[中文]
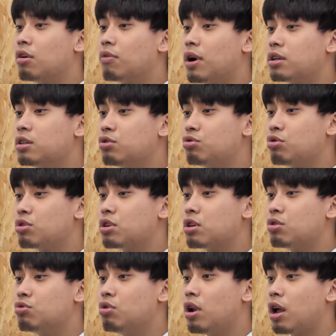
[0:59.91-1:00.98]
发现学
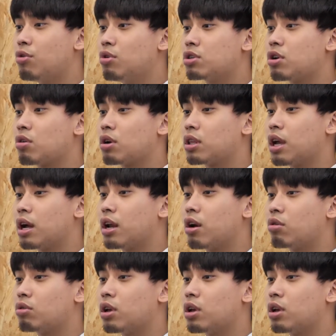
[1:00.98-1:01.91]
生越来越少跟他聊